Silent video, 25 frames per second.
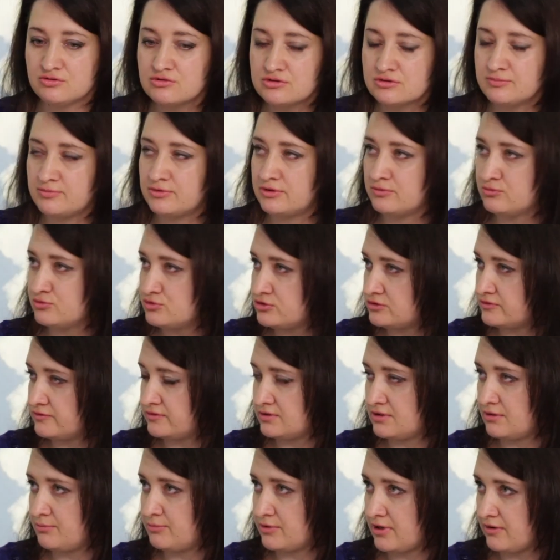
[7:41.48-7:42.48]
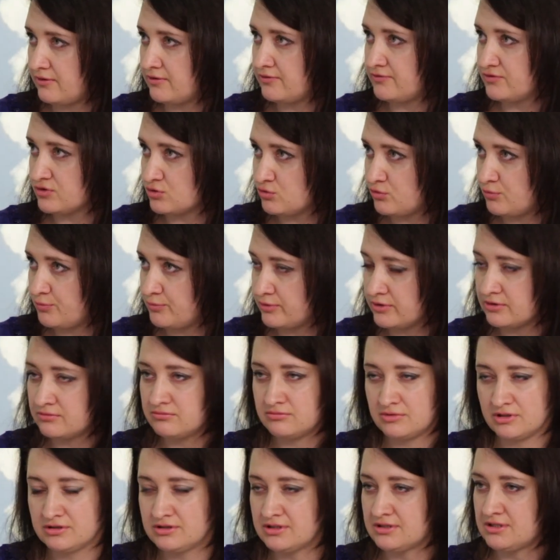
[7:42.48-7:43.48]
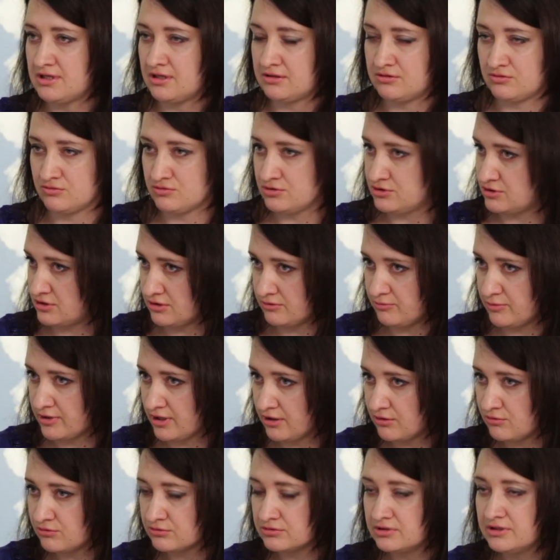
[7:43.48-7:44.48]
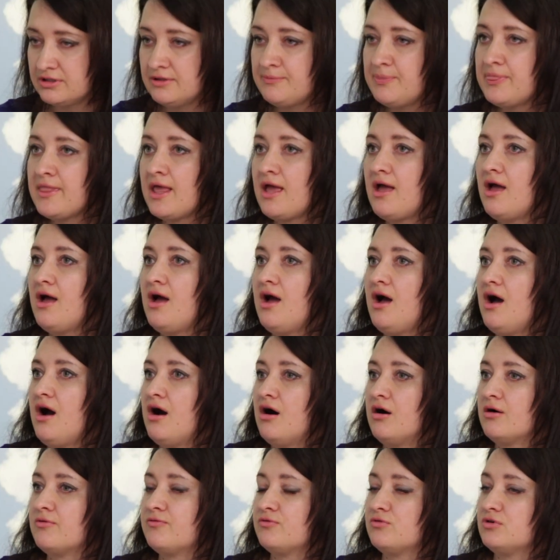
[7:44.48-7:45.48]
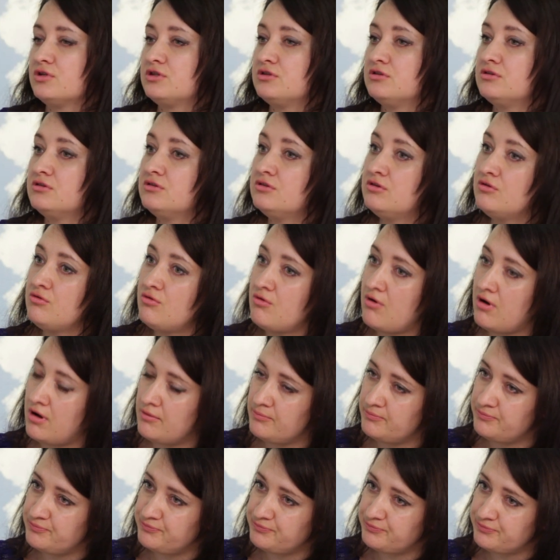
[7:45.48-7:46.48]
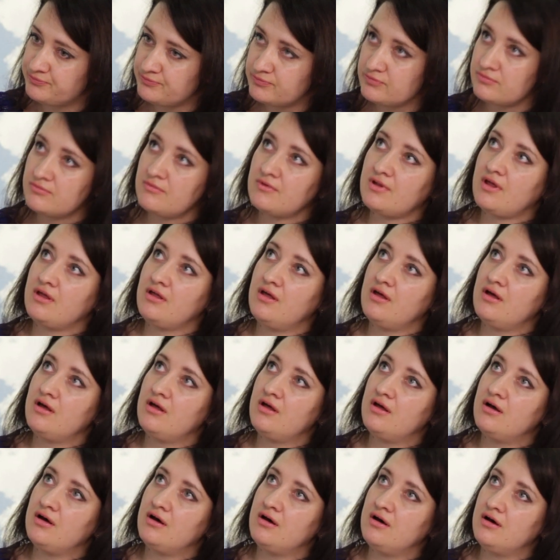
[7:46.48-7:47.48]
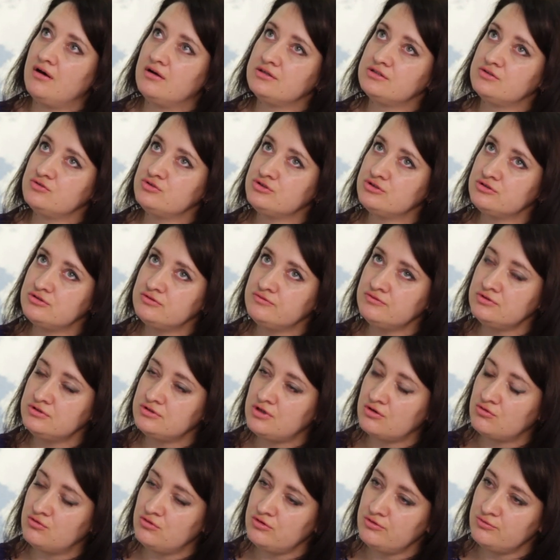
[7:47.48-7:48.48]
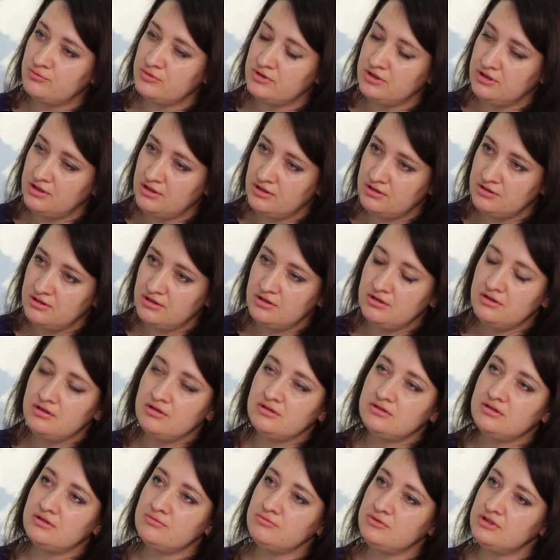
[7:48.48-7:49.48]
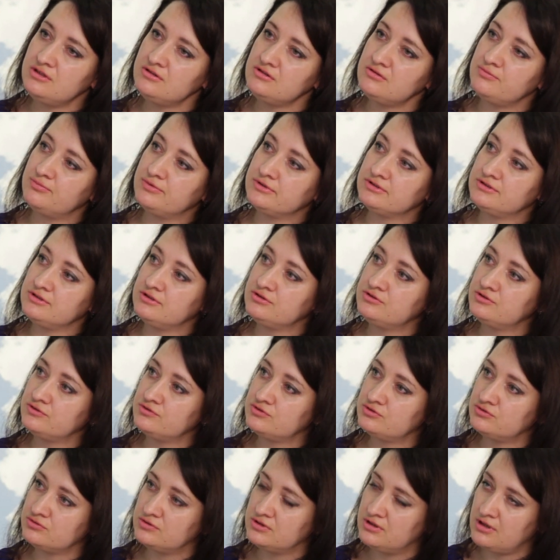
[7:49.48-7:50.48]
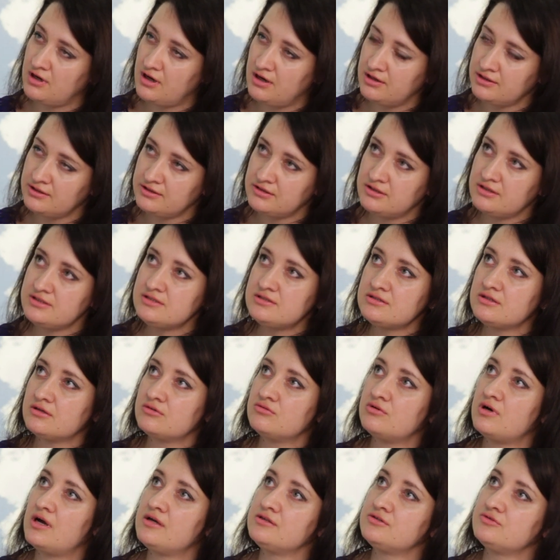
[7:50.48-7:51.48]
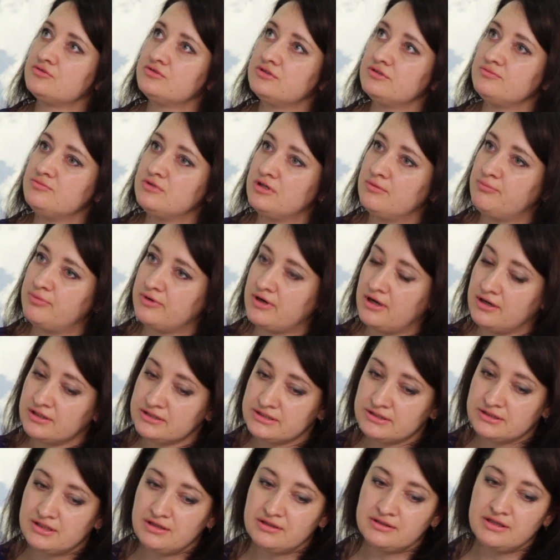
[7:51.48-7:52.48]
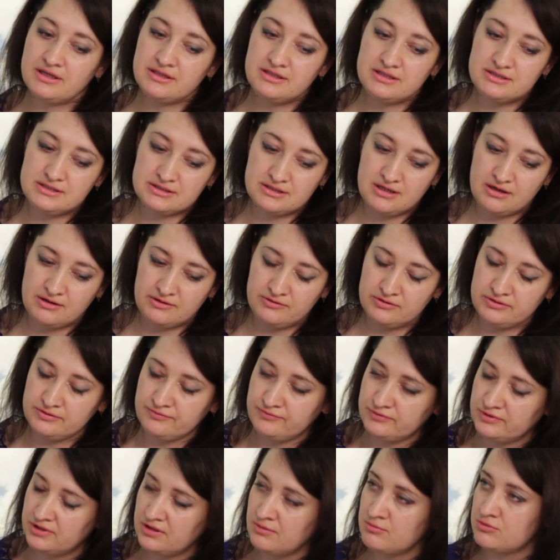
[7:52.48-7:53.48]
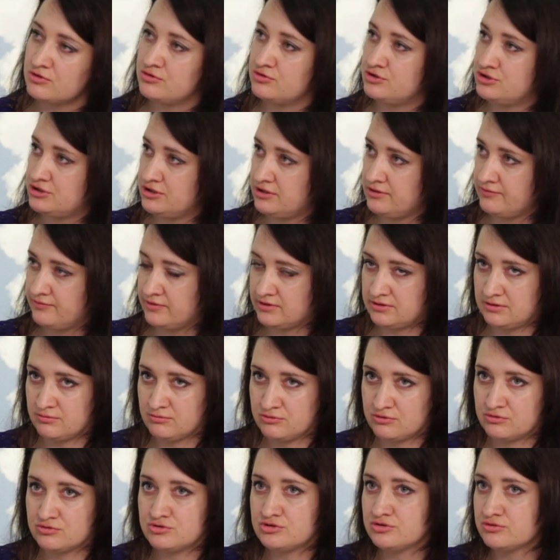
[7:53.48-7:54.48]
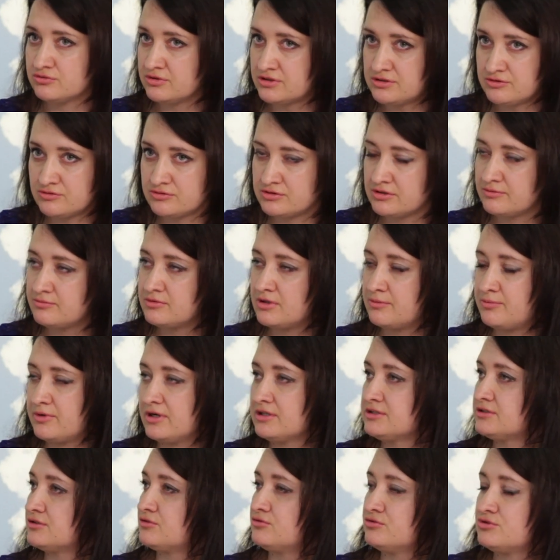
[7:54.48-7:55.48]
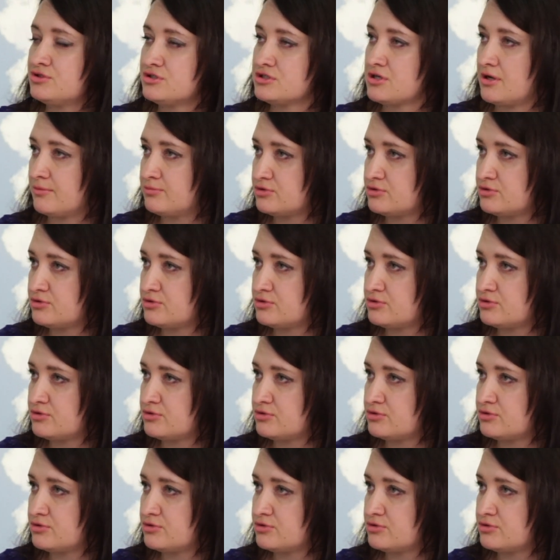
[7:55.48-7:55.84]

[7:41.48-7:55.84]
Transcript: только преимущественное право выкупа. Это не относится к браку, да. Вот. Но а, существует такое мнение, и это мнение признается в судах, есть такая судебная практика, она есть как вот в этом ключе и в этом ключе, у нас судебная практика очень